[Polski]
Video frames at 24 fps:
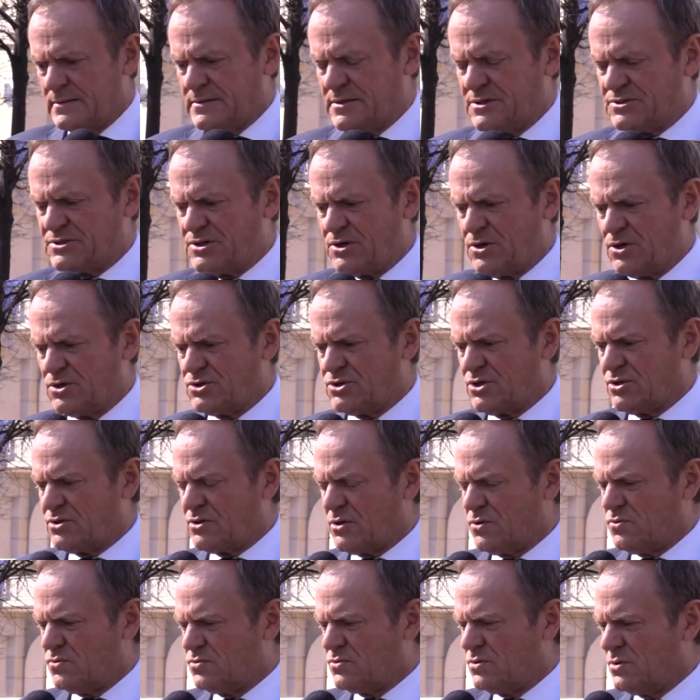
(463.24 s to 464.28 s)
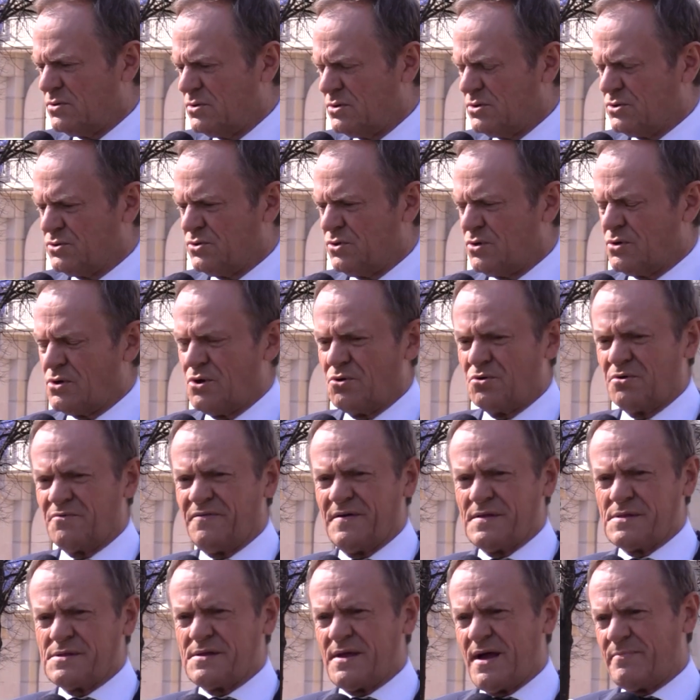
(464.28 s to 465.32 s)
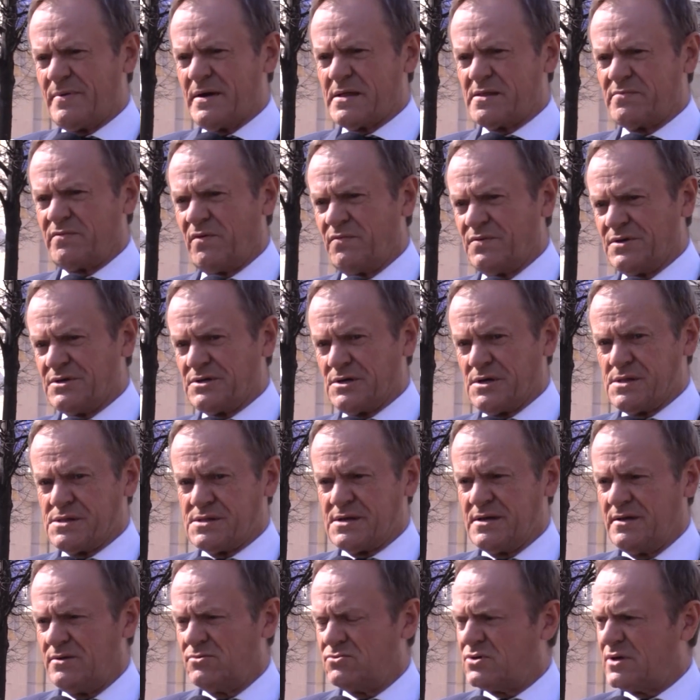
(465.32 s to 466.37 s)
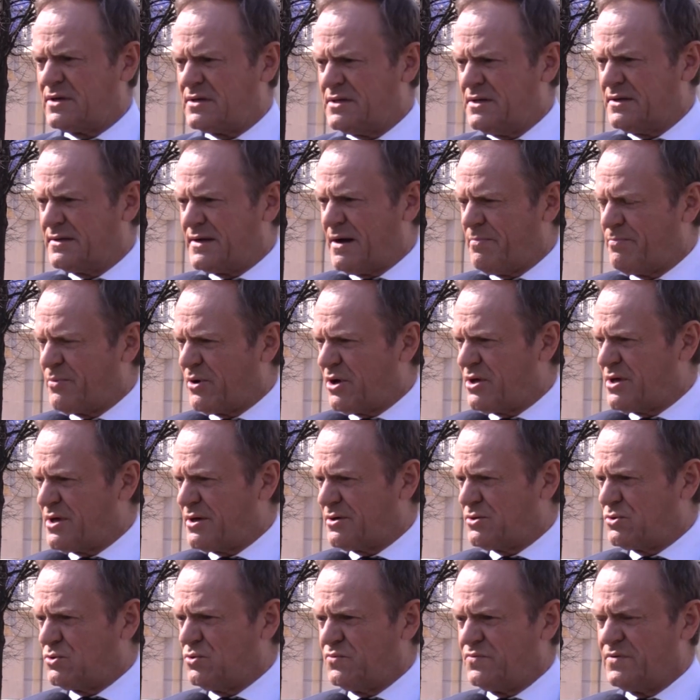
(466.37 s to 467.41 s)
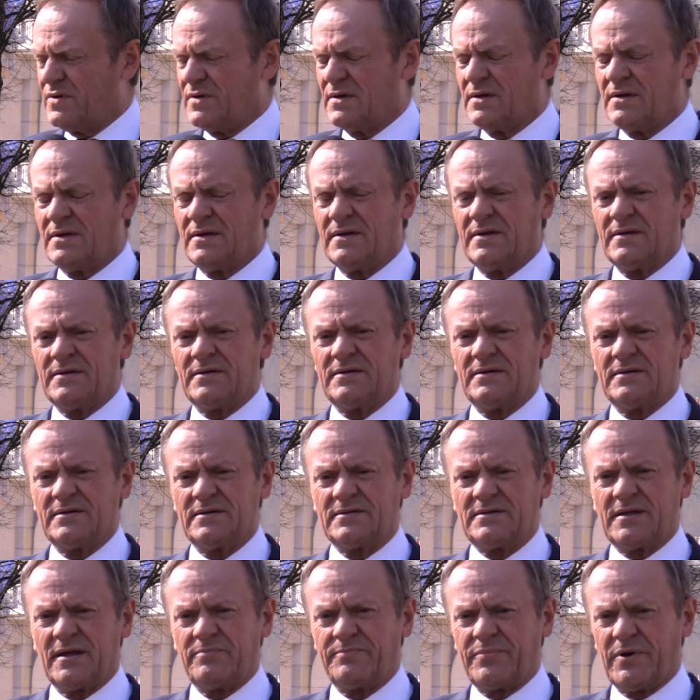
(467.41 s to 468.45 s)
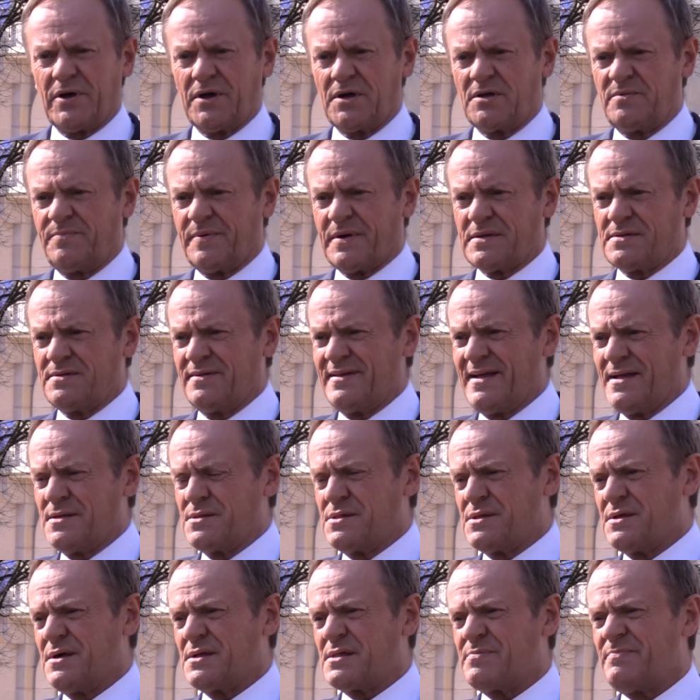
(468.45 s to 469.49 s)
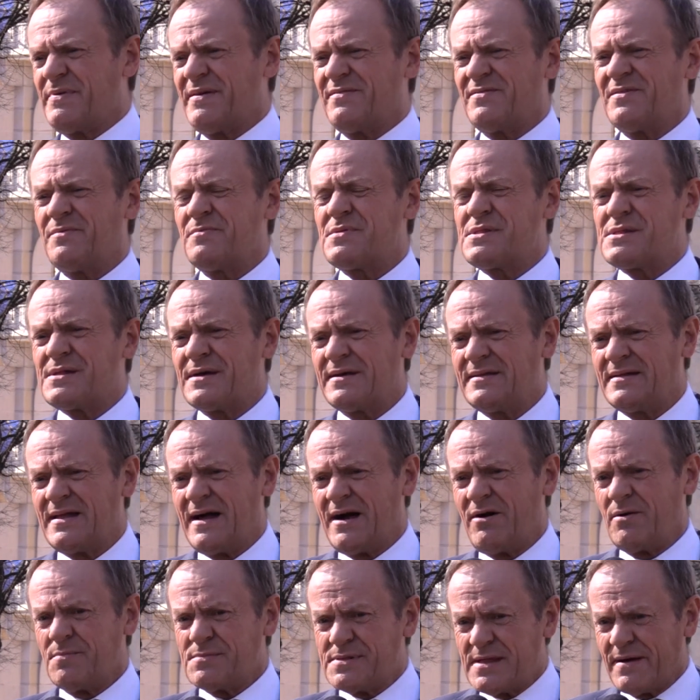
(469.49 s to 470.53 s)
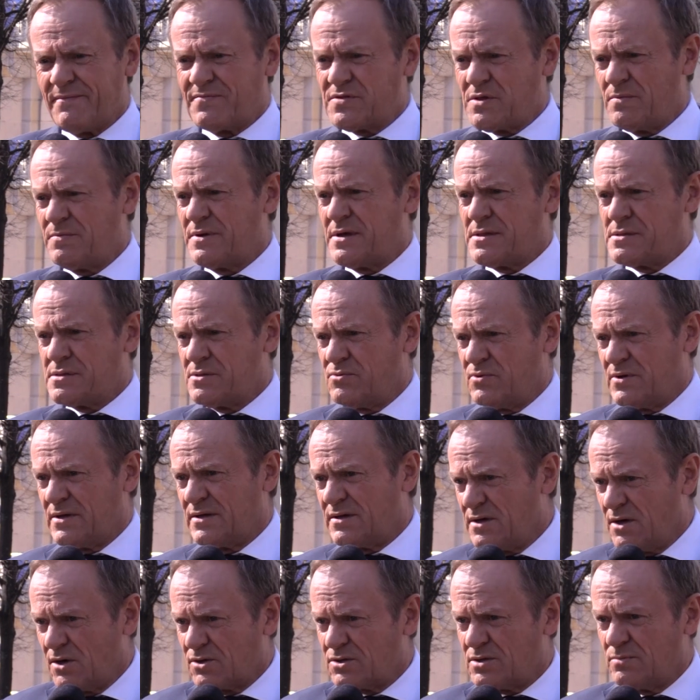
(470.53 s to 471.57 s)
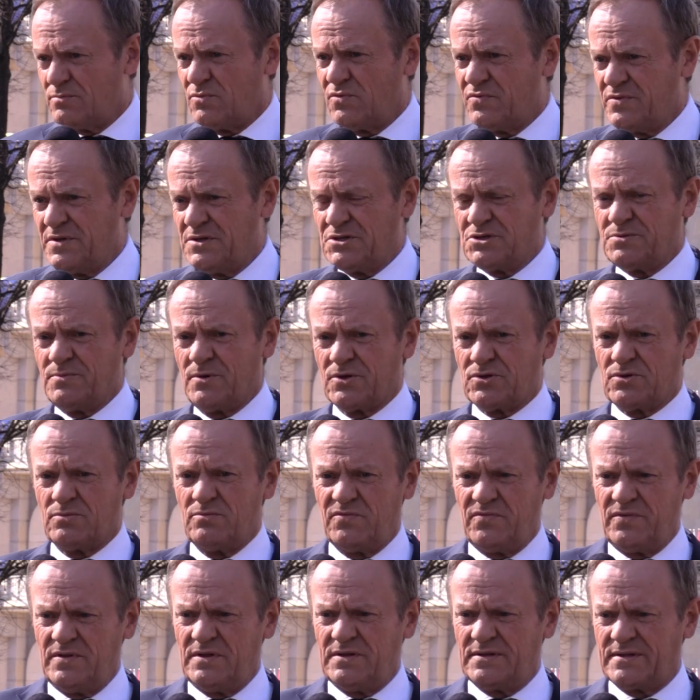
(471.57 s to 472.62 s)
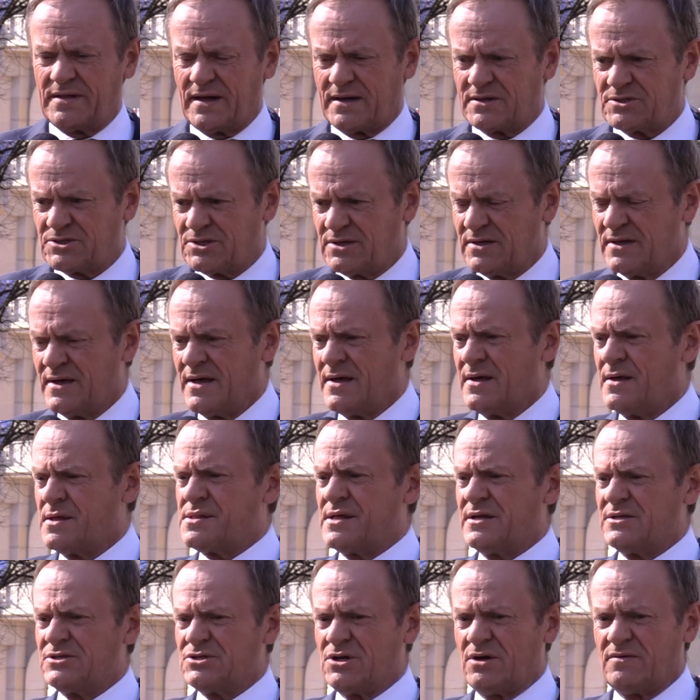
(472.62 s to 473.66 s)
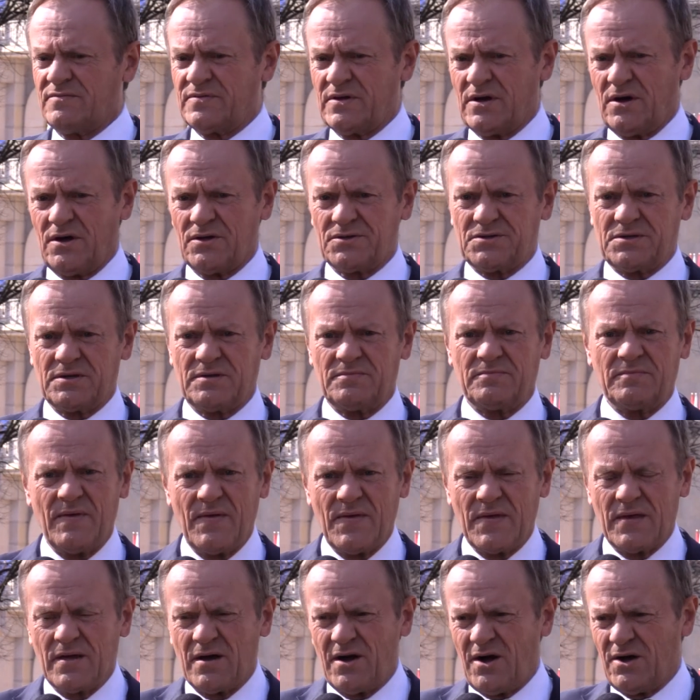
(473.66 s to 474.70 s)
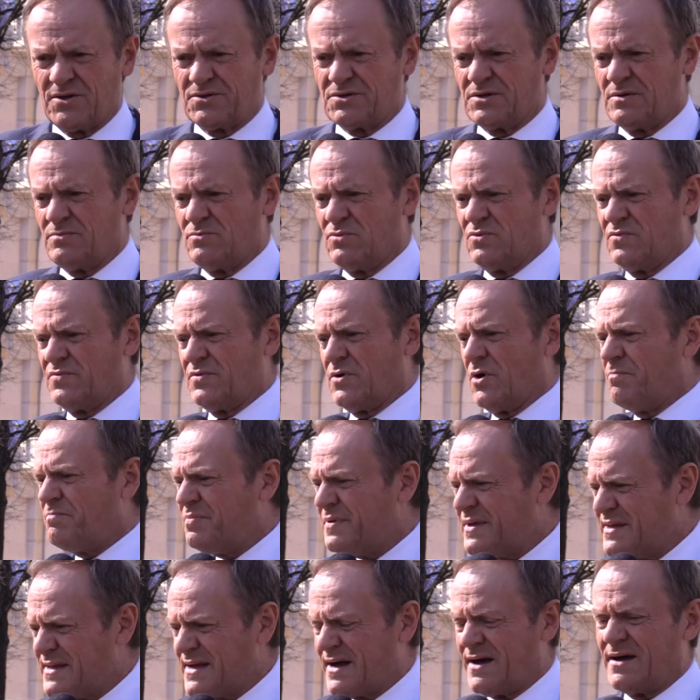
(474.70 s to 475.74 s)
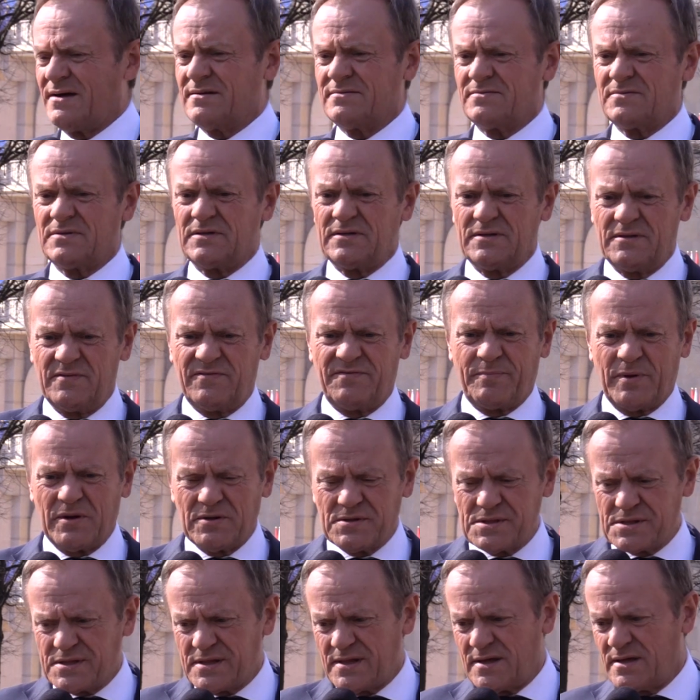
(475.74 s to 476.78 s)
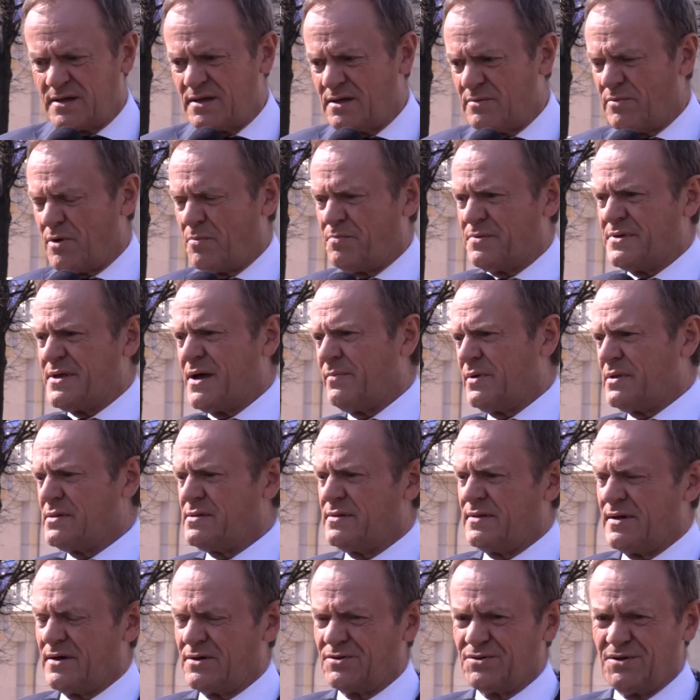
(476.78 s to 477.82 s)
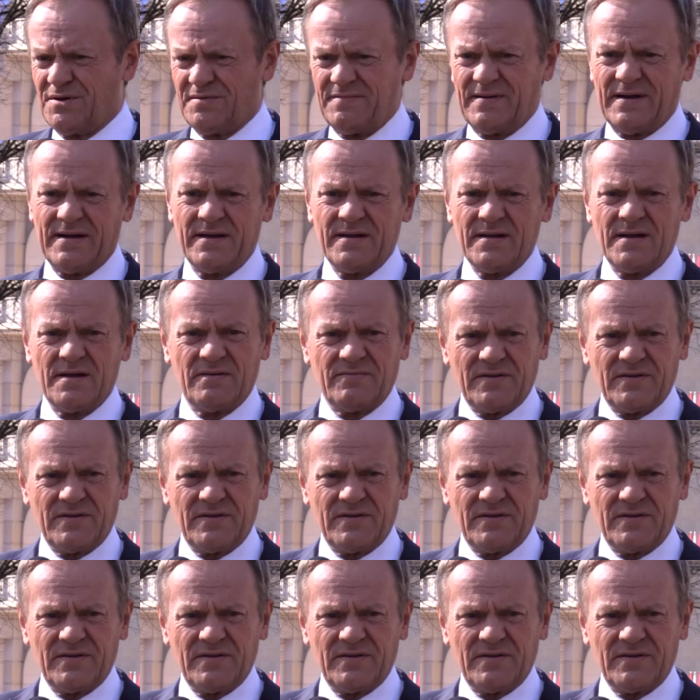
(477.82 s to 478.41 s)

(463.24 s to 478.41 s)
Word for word: Jeśli chodzi o tę y, drugą kwestię, jak Państwo wiecie, jest kil, kilka projektów. Y, ten projekt prezydencki jest pewnym sygnałem, sam sobie jest zły i o tym mówiliśmy, o tym mówili także sędziowie, o tym, o tym mówi opinia i w Polsce i opinia międzynarodowa.